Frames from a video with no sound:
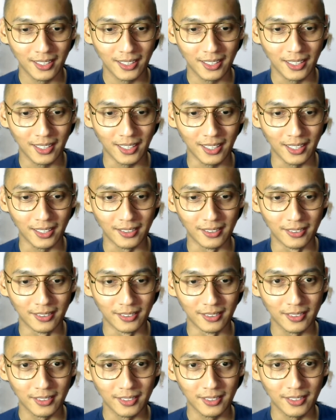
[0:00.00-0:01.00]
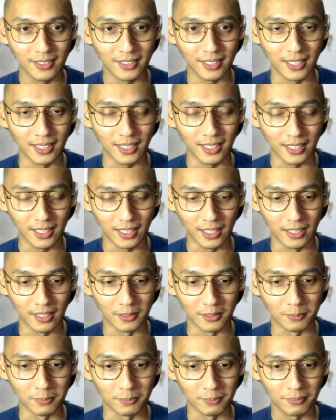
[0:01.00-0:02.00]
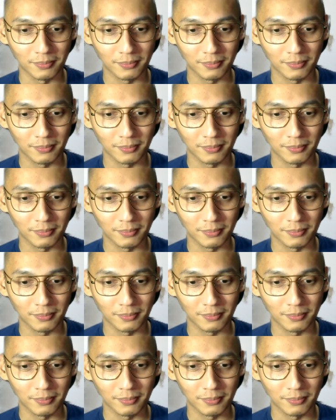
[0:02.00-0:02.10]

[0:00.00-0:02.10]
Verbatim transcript: And yun nga, um,